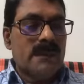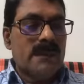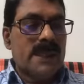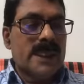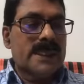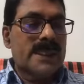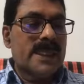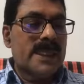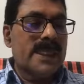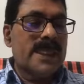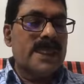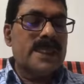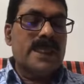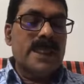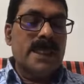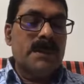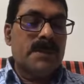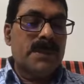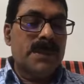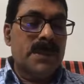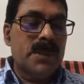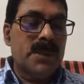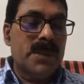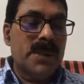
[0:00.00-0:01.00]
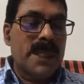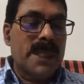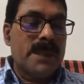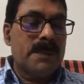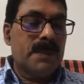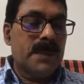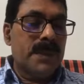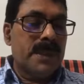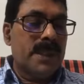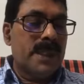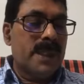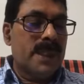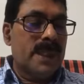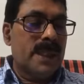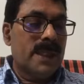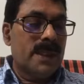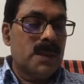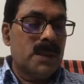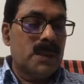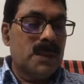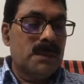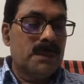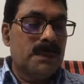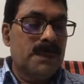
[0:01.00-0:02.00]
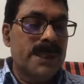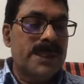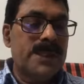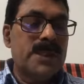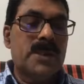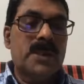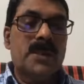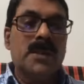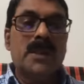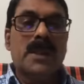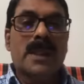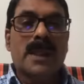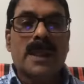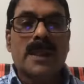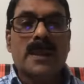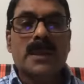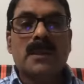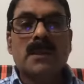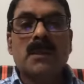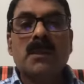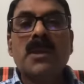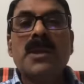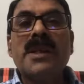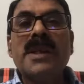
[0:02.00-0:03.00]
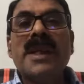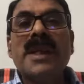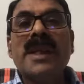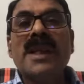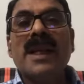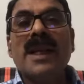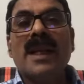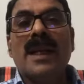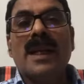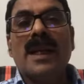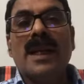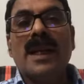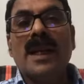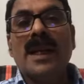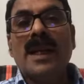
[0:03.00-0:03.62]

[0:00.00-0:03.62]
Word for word: వ్యక్తిగత అభివృద్ధి నైపుణ్యాలను పెంచుకుంటారు ముఖ్యంగా